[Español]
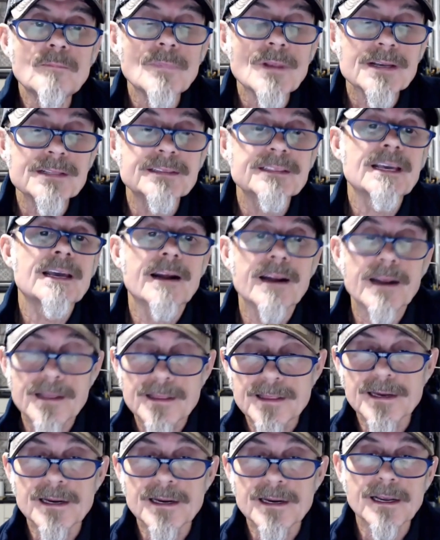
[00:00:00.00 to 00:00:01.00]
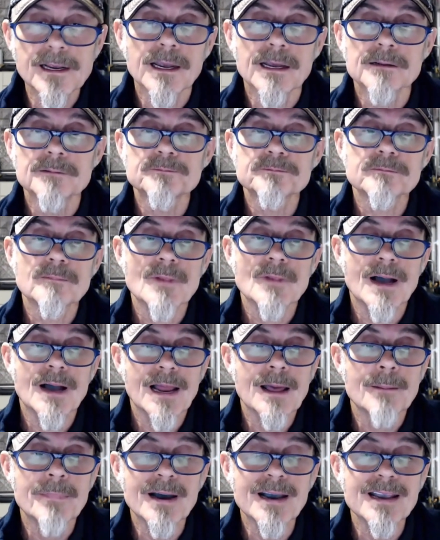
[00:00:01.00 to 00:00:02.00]
te redirige a
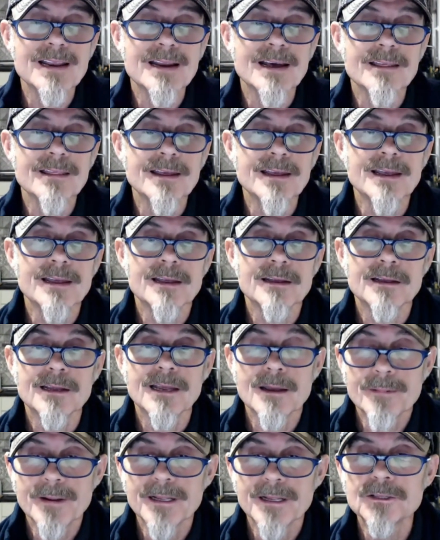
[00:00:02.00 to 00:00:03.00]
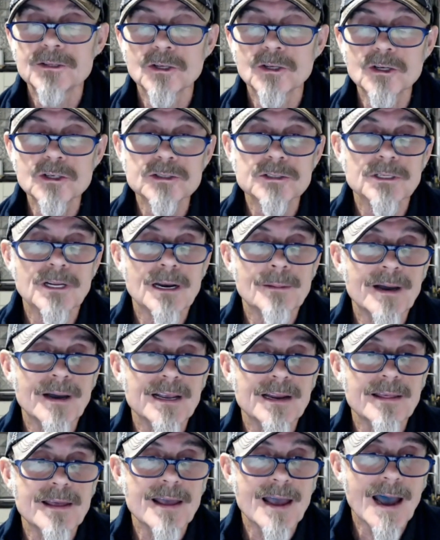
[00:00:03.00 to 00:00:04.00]
la página de eventos, a la
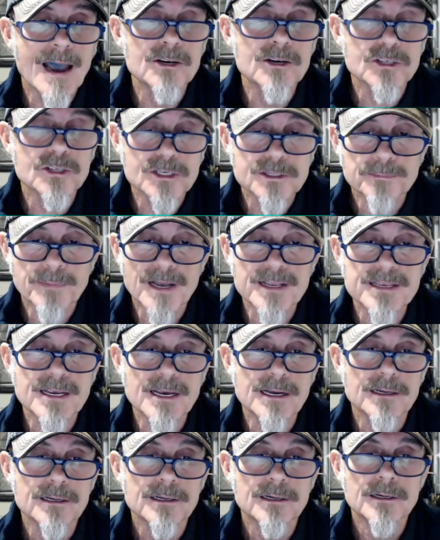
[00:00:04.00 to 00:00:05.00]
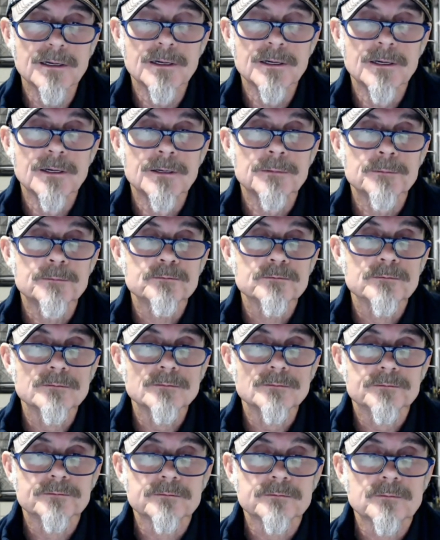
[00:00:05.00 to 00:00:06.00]
página de Airos España,
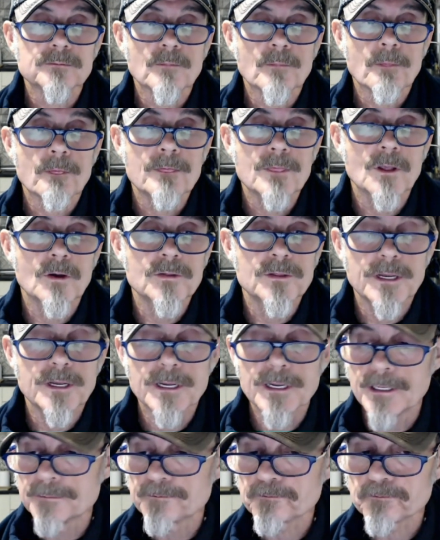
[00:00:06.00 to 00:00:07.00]
donde,